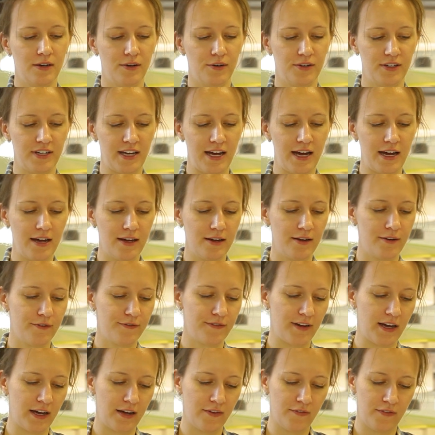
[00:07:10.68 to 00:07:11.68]
Und da
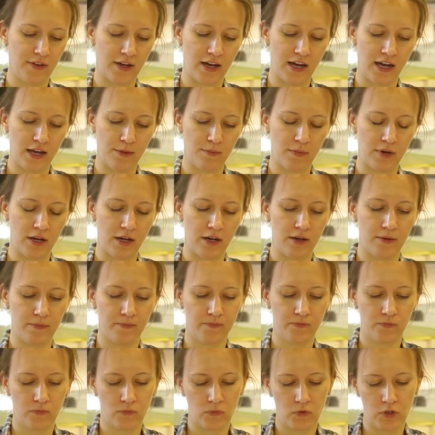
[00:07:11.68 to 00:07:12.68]
fangen wir einmal
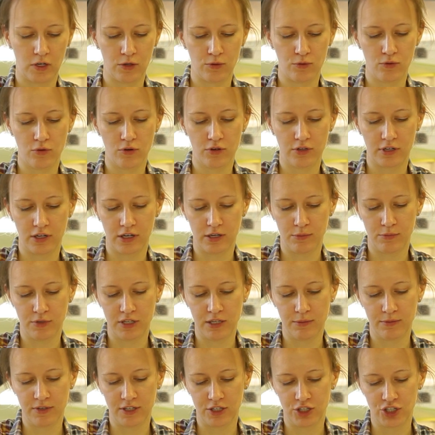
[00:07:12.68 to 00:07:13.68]
an irgendeiner
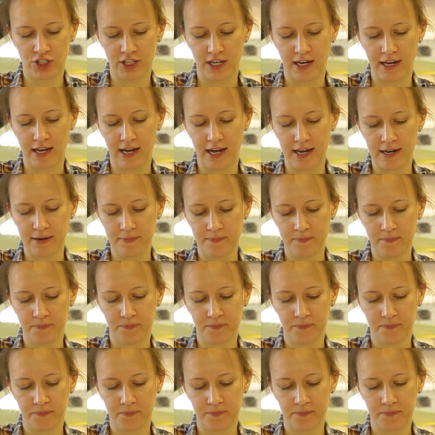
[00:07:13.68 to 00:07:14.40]
beliebigen Stelle an,